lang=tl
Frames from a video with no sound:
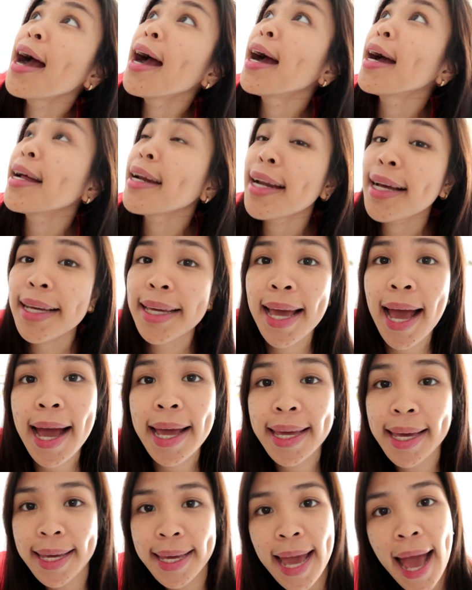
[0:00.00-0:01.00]
ngang
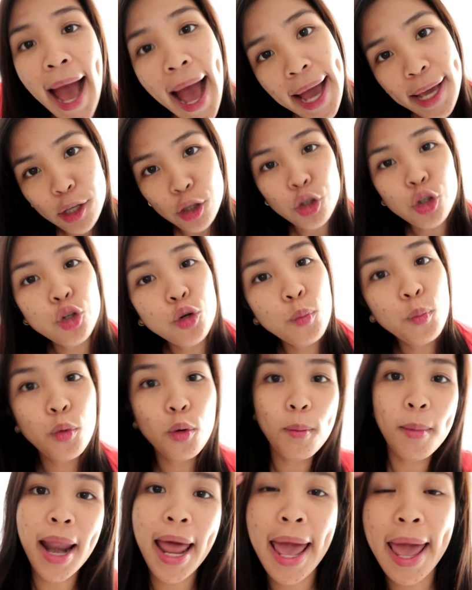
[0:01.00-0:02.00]
nagyayaya. Yun yung
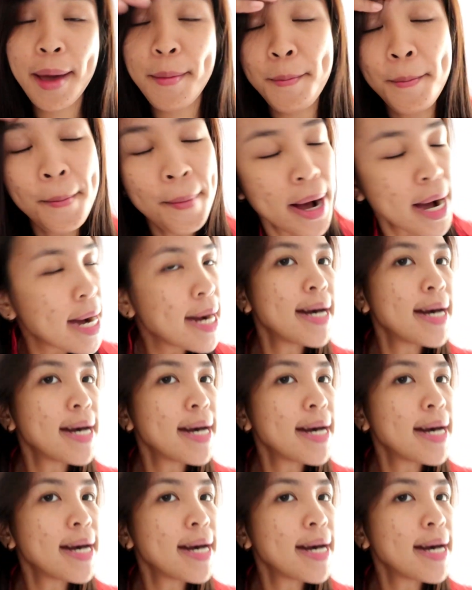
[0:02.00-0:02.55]
problema.